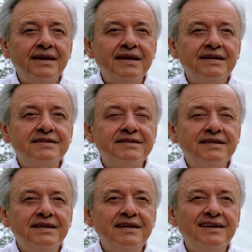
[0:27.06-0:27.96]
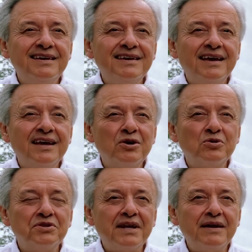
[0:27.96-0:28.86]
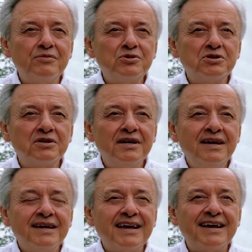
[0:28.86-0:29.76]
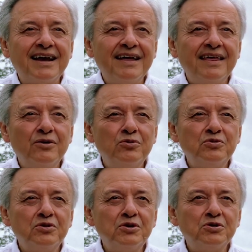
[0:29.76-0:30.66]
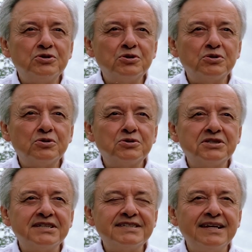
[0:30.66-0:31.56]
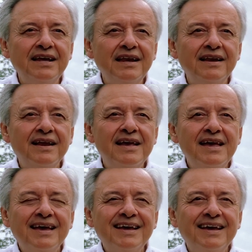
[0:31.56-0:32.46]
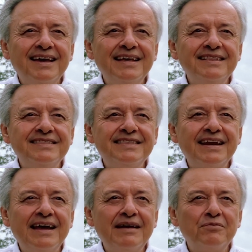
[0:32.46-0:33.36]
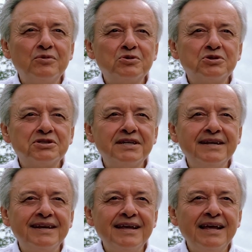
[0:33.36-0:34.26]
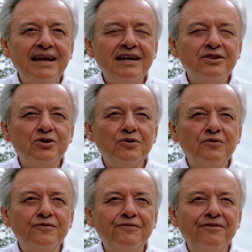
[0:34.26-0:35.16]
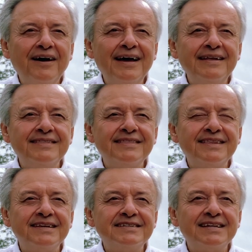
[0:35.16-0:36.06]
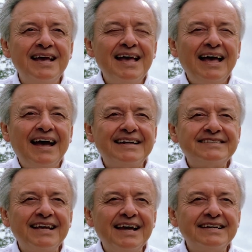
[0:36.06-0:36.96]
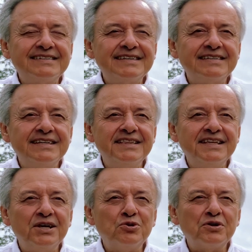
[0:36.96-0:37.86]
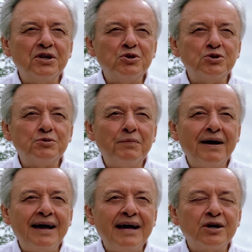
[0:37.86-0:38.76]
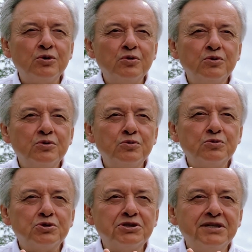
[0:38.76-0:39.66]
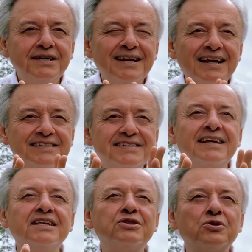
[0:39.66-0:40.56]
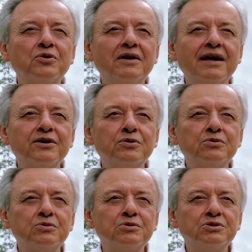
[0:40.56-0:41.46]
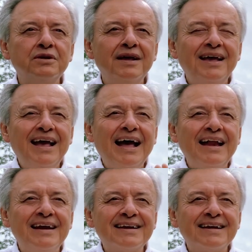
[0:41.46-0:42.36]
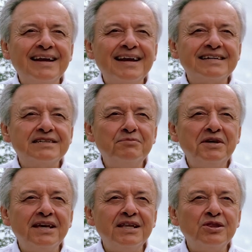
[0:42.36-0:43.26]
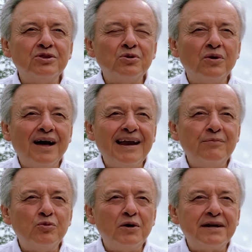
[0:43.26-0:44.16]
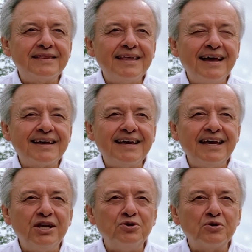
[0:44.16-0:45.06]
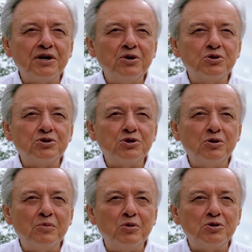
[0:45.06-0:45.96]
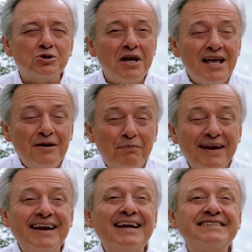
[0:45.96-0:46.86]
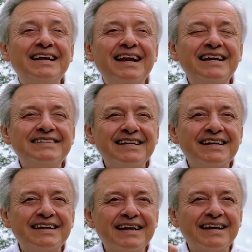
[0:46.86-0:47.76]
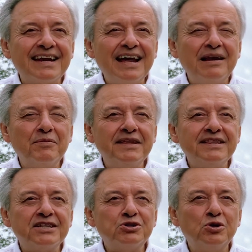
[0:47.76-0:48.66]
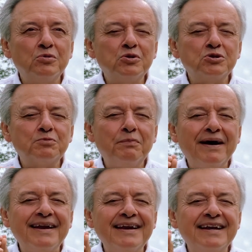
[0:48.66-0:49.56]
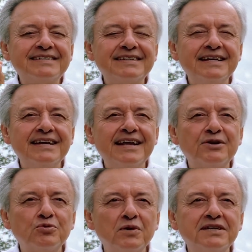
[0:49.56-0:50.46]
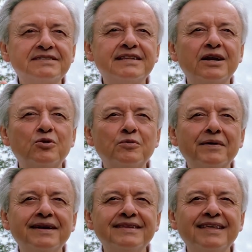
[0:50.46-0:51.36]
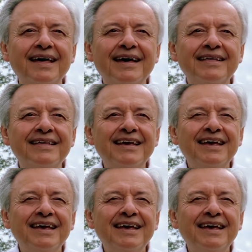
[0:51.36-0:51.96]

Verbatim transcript: y si encontramos que cada uno de nosotros es Él, entramos en Él triunfantes hacia este sendero que nos va a conducir al centro de la cruz, al renacimiento, a la muerte, aquello que no somos, para nacer al ser que realmente somos, para nacer a nuestra humanidad,